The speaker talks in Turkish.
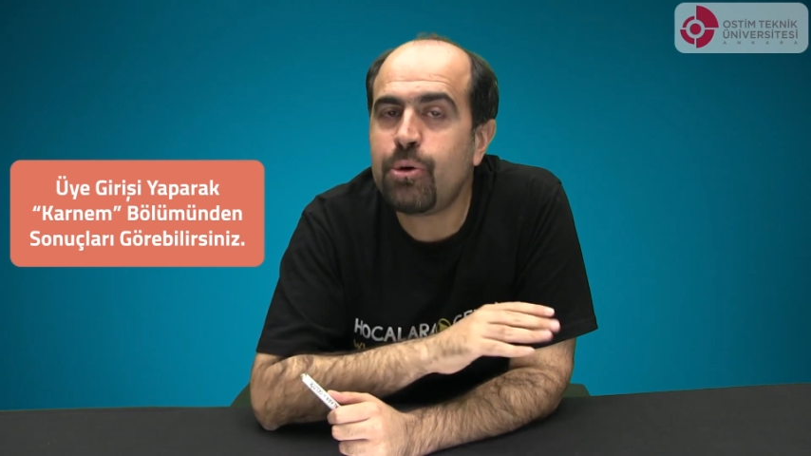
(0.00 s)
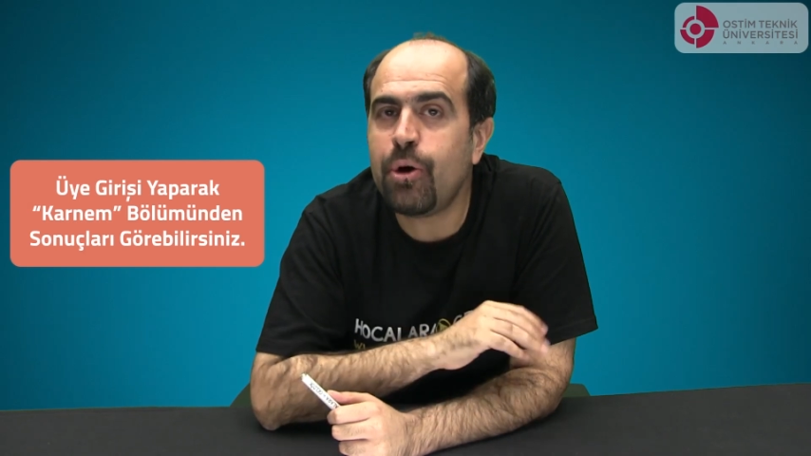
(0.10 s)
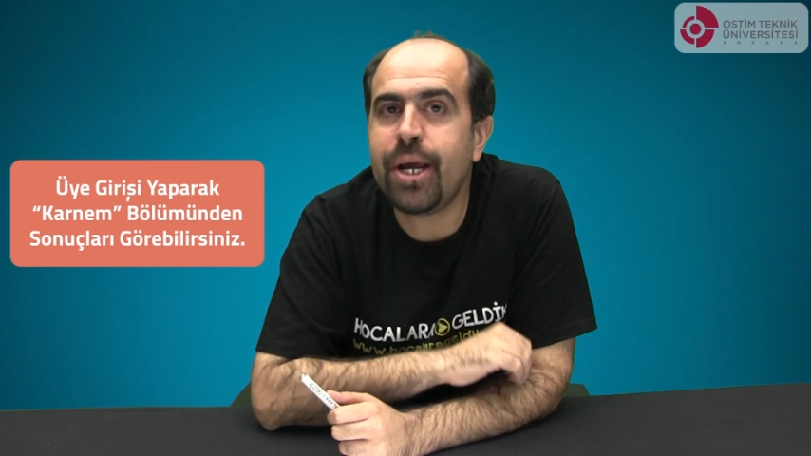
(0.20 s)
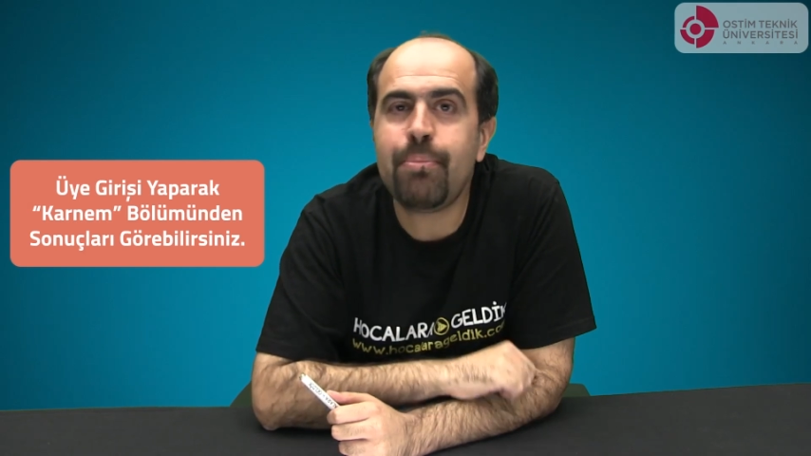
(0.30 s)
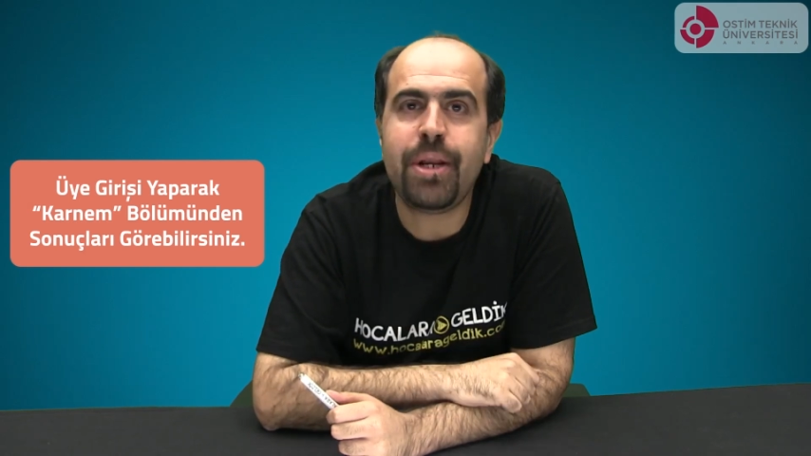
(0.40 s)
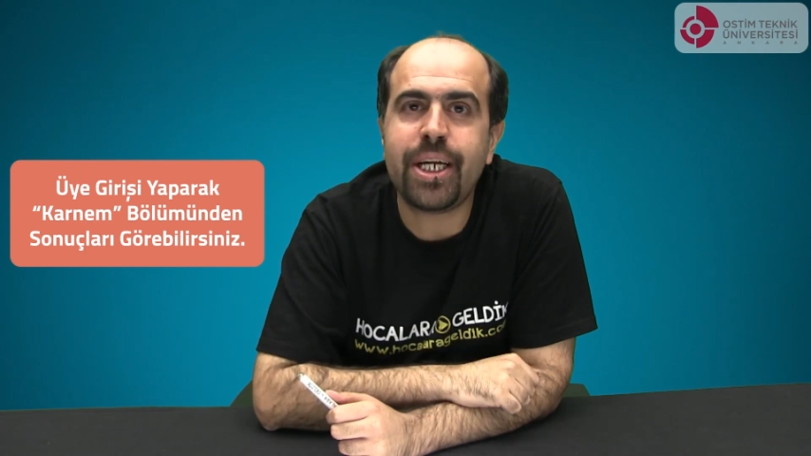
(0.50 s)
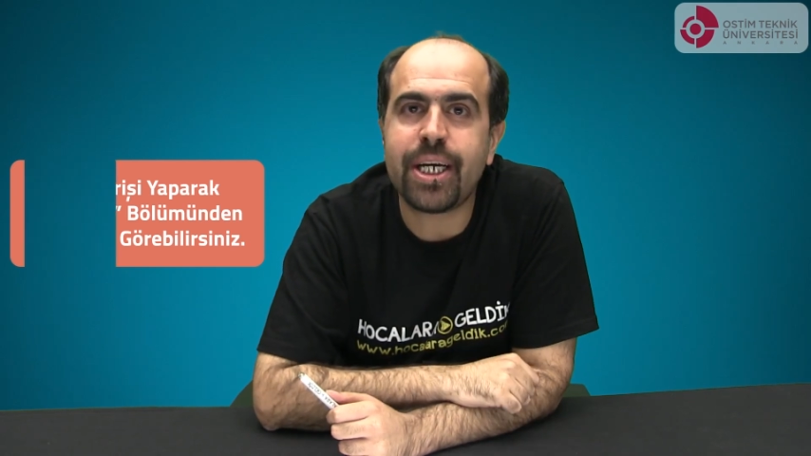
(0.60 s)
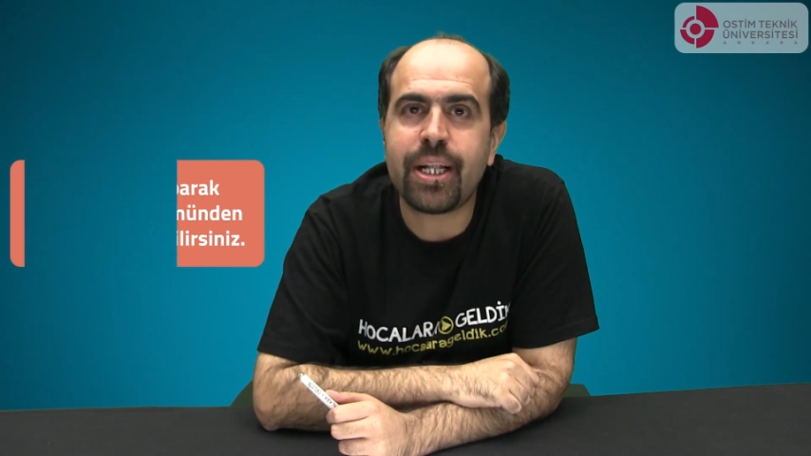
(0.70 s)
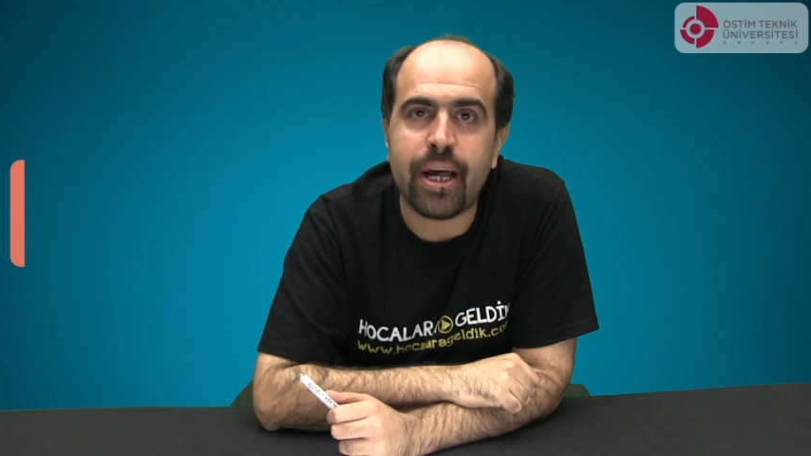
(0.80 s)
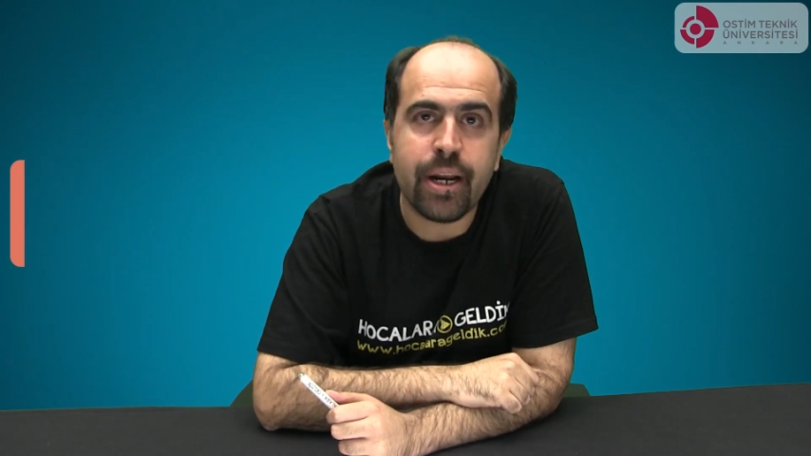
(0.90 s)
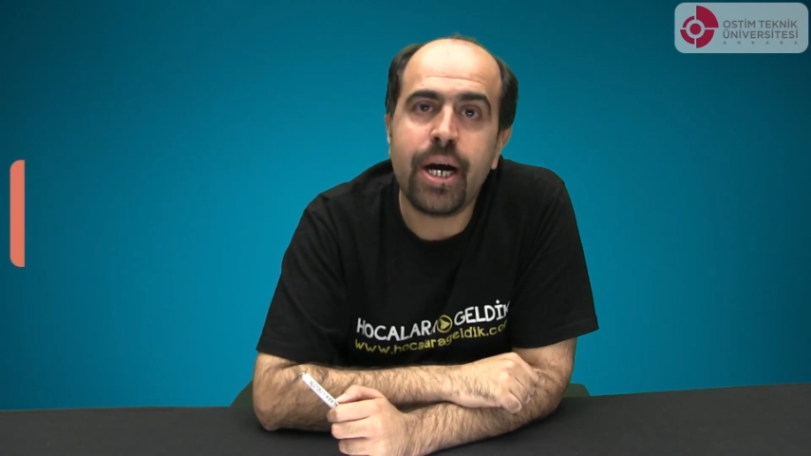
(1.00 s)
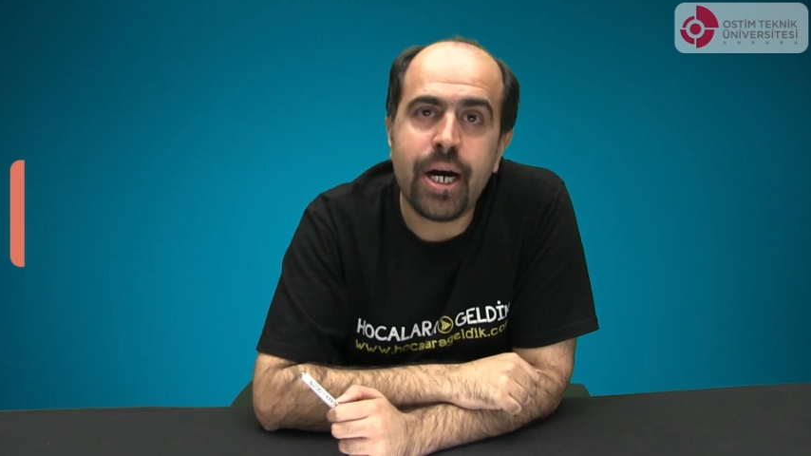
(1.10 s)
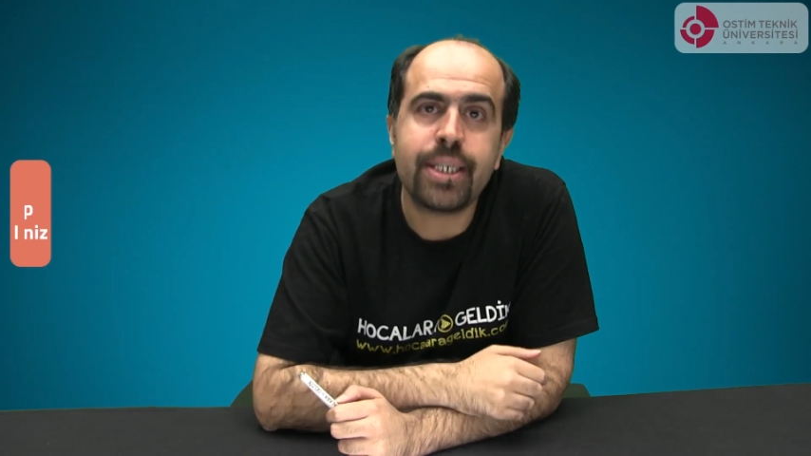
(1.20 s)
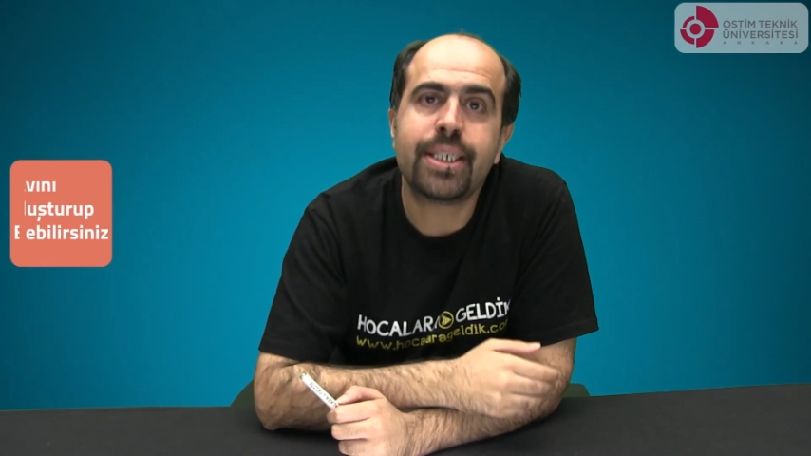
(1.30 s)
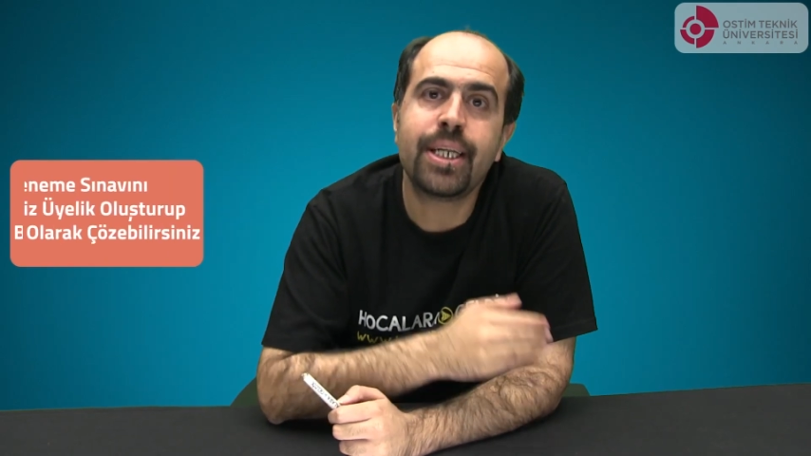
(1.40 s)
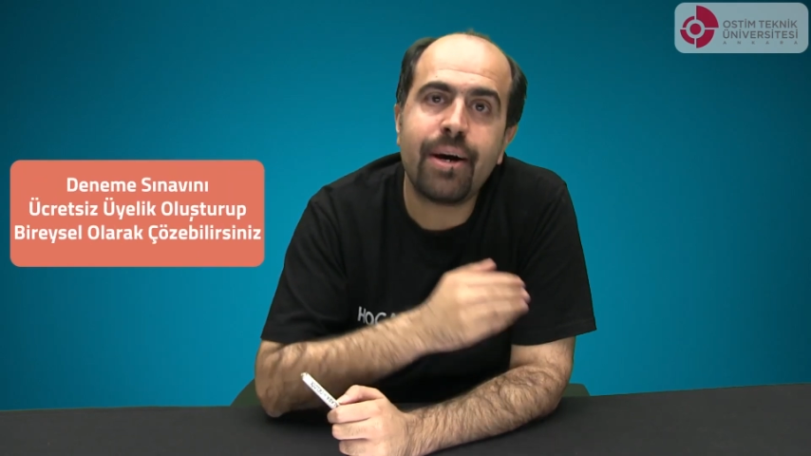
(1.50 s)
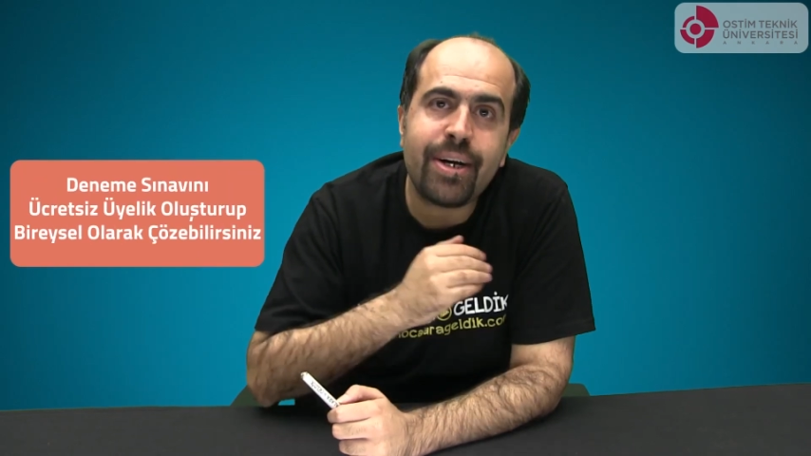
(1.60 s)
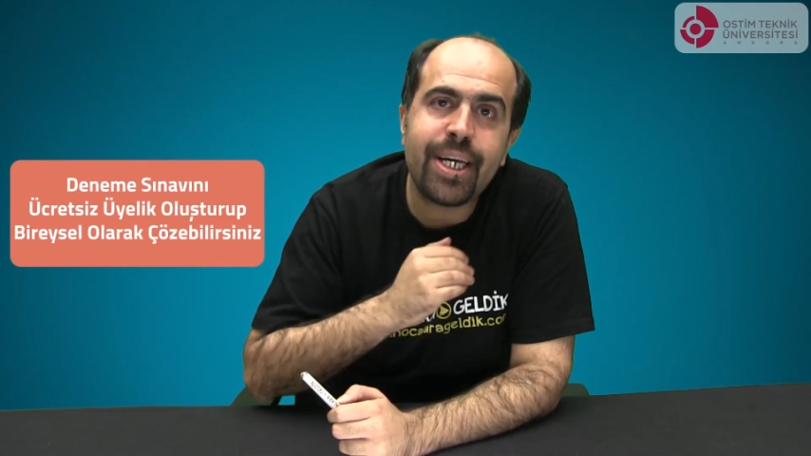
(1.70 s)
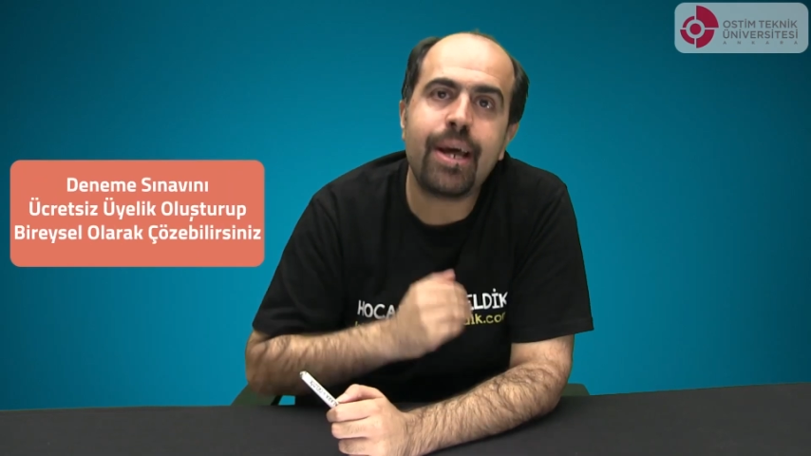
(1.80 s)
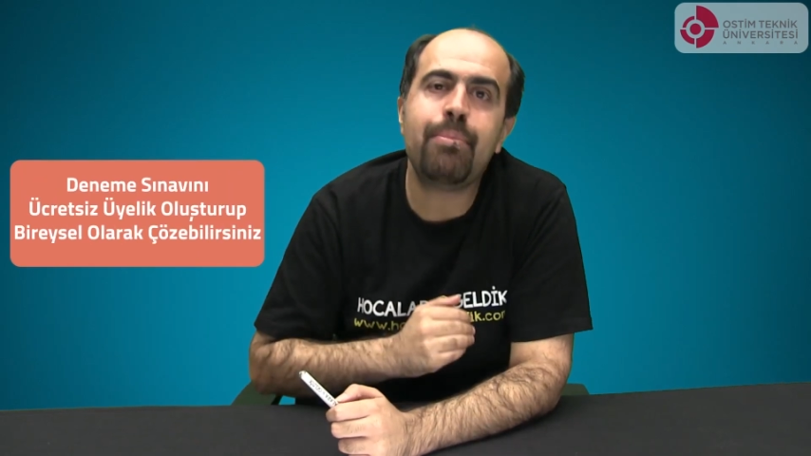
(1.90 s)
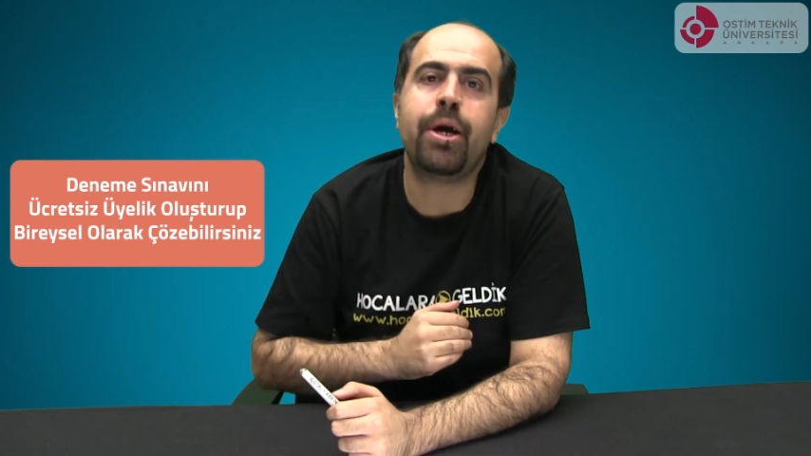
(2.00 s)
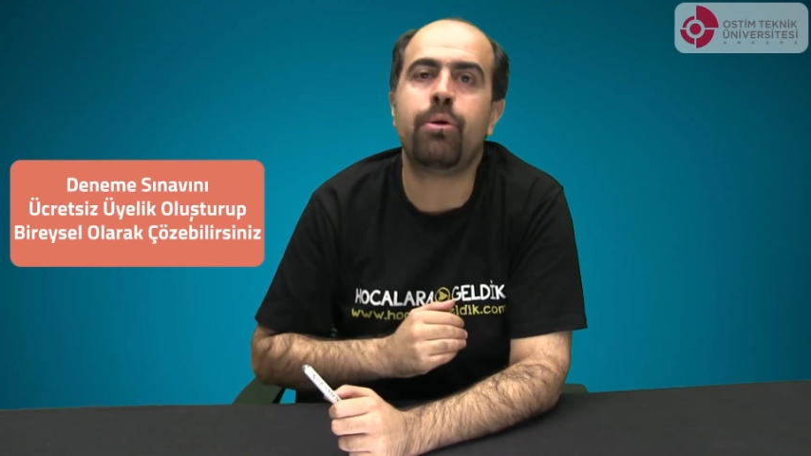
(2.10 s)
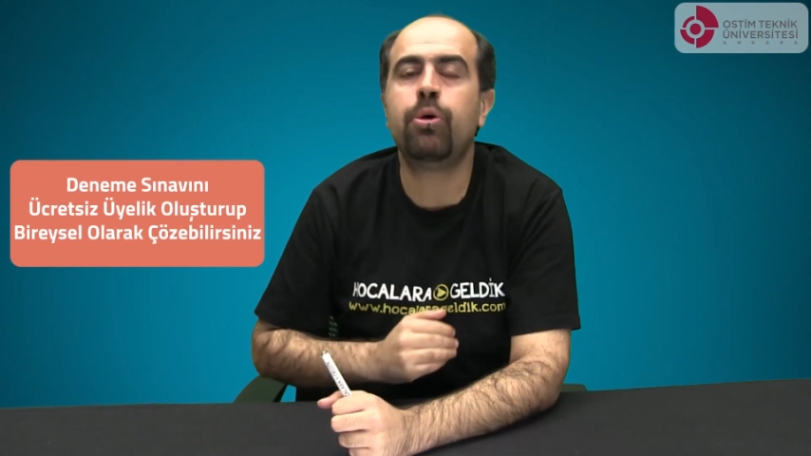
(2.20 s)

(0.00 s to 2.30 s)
Görebilecekler. Ha sınava giremeyen,